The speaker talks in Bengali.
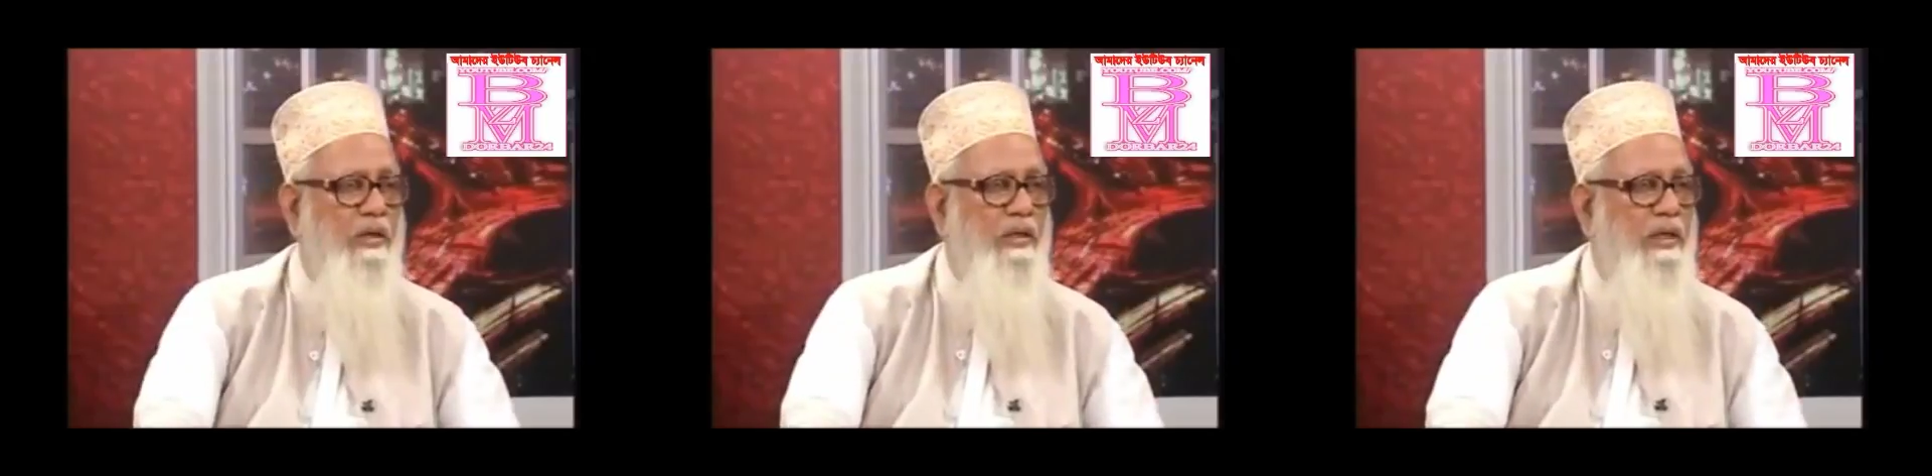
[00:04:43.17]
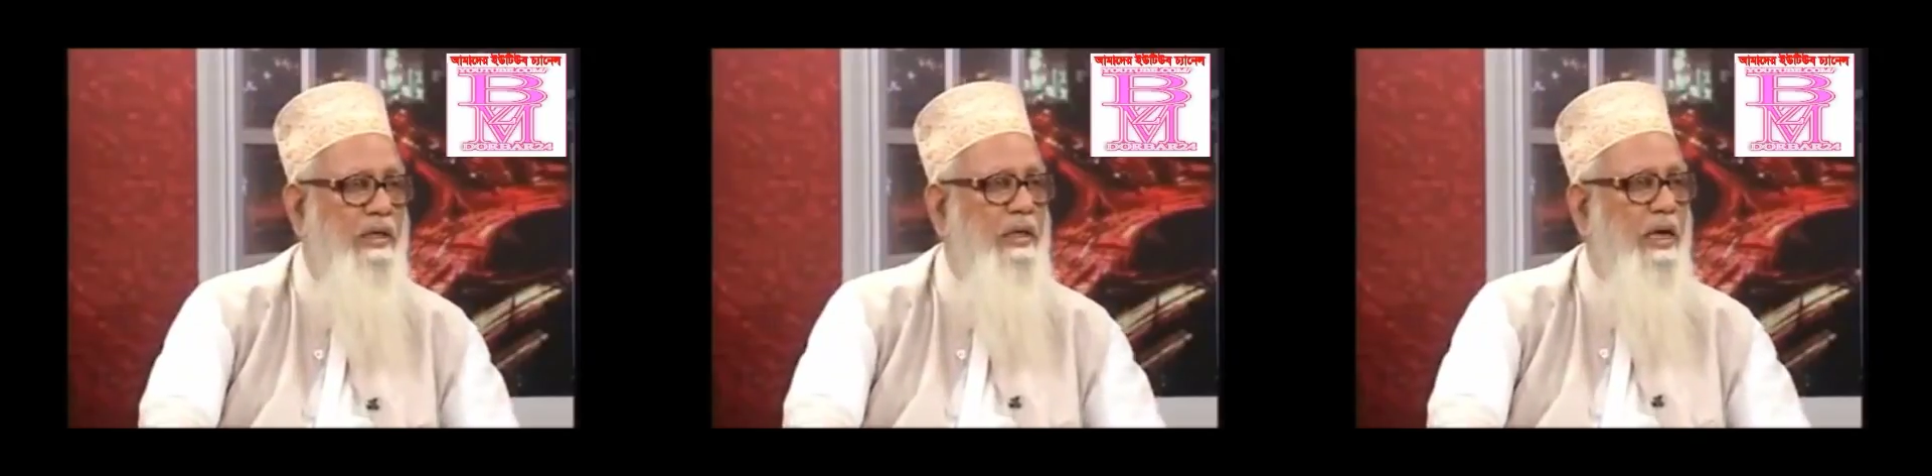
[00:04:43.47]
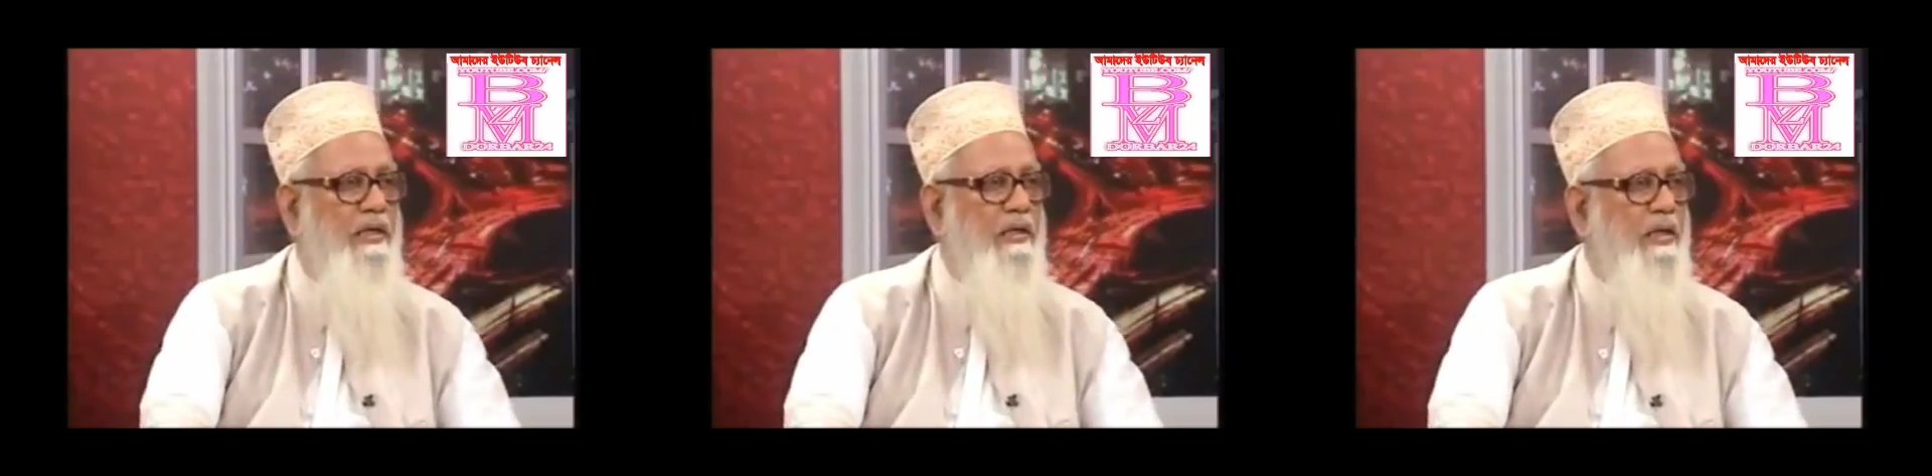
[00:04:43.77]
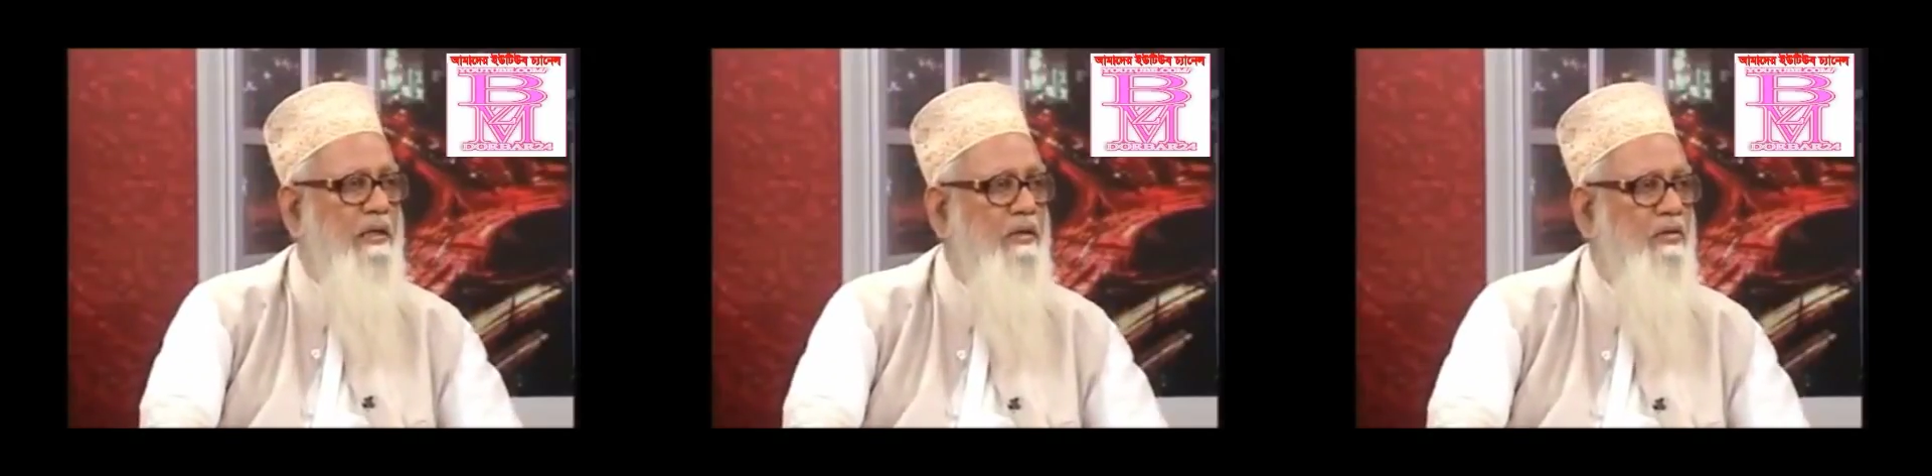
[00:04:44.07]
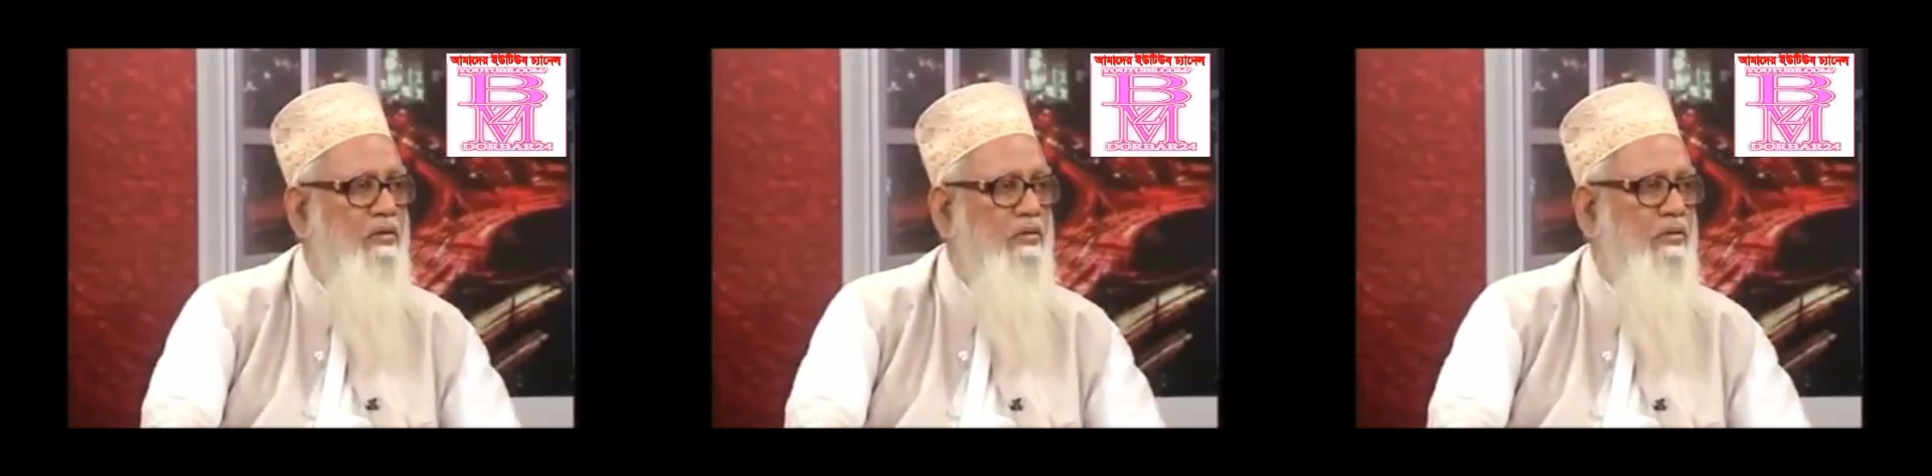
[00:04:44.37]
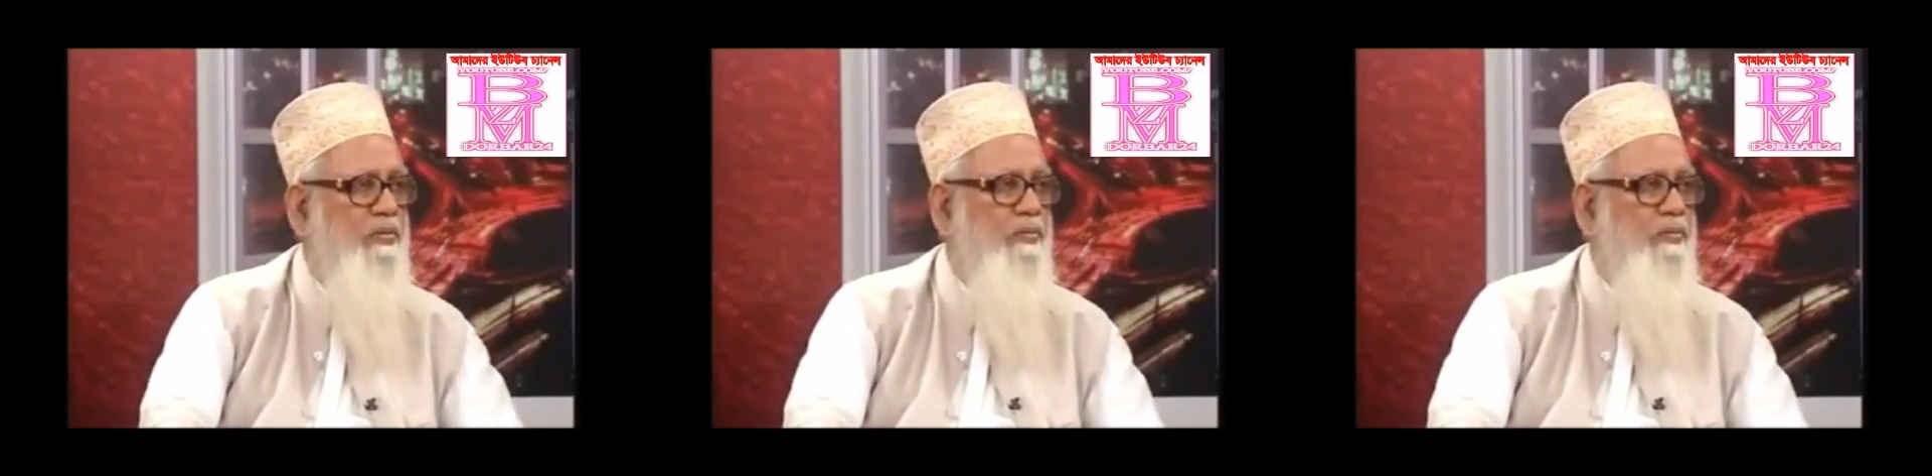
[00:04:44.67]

তো এই রাতটা কিন্তু